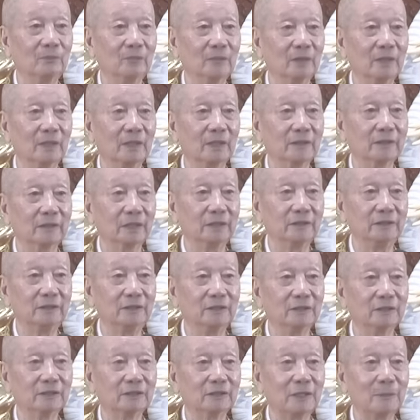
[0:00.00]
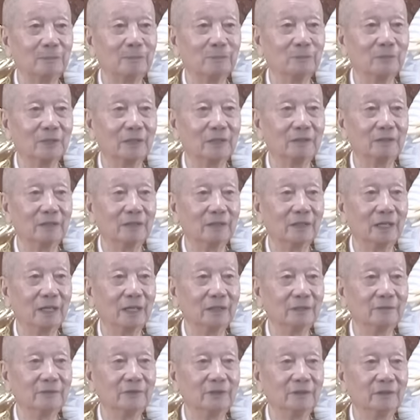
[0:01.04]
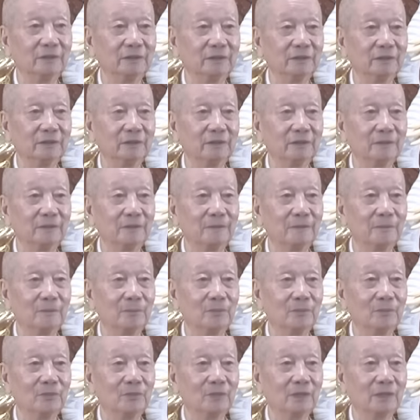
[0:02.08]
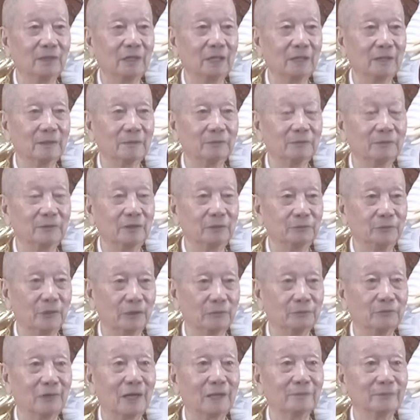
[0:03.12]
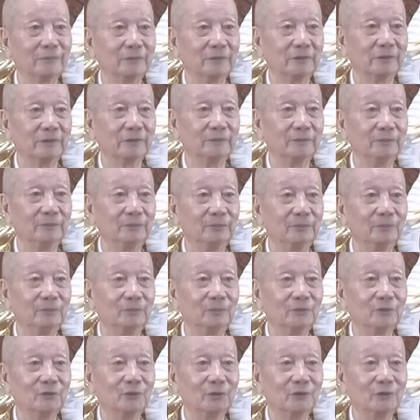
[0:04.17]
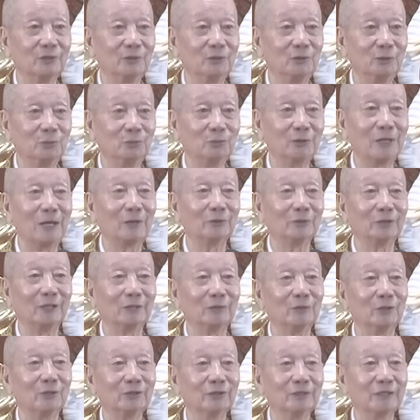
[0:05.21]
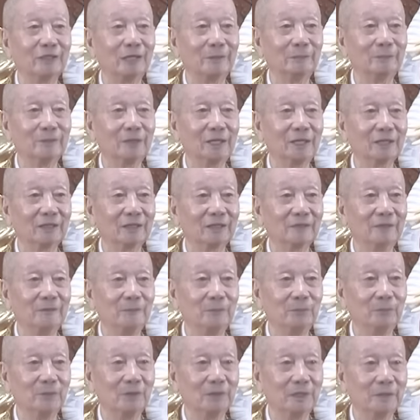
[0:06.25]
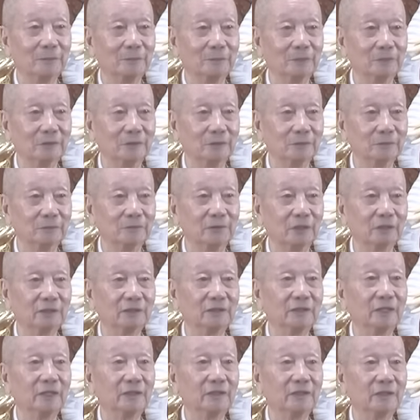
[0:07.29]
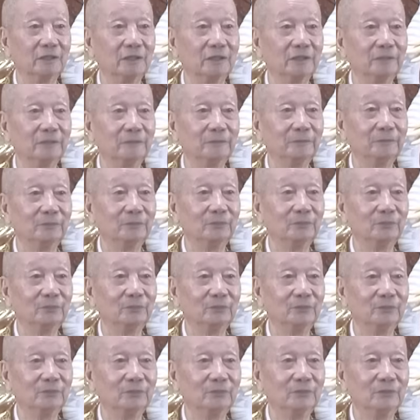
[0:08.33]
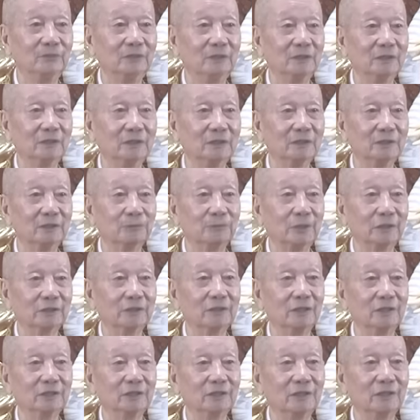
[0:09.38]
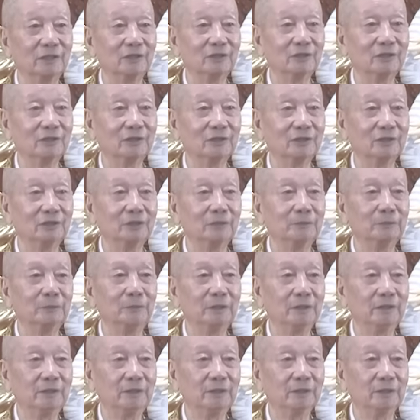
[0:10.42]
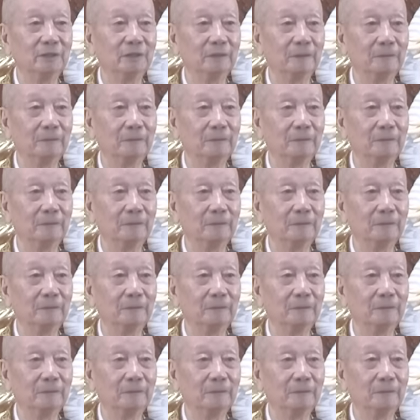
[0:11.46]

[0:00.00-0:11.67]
là tại vì cái tâm thầy nó gắn với nó gắn với Phật pháp cho nên lúc nào thầy có cái cảm giác đó, là mình được Phật che chở được Phật che chở cho nên được bình yên